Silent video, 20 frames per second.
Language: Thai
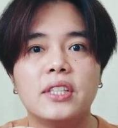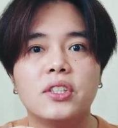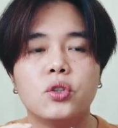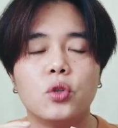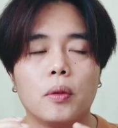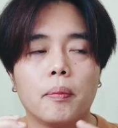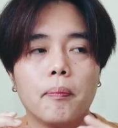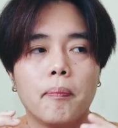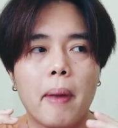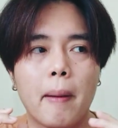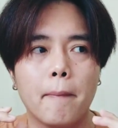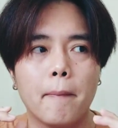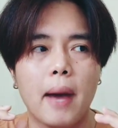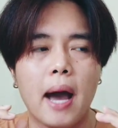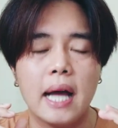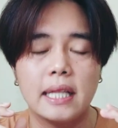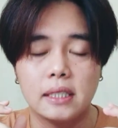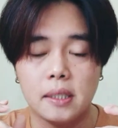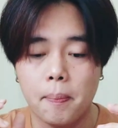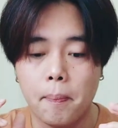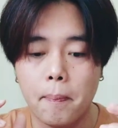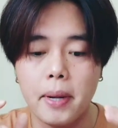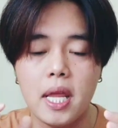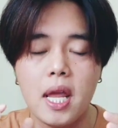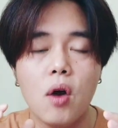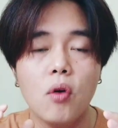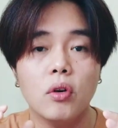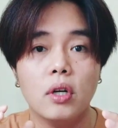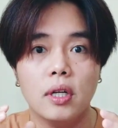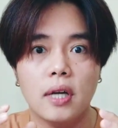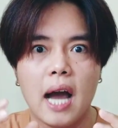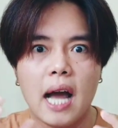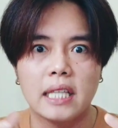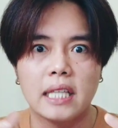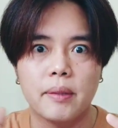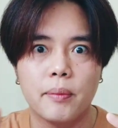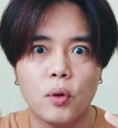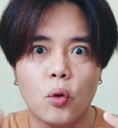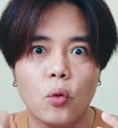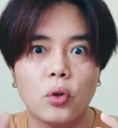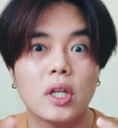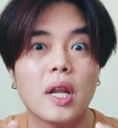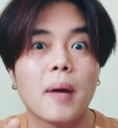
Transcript: สุดแบบอาจจะเปรี้ยวหรืออาจจะเป็นคน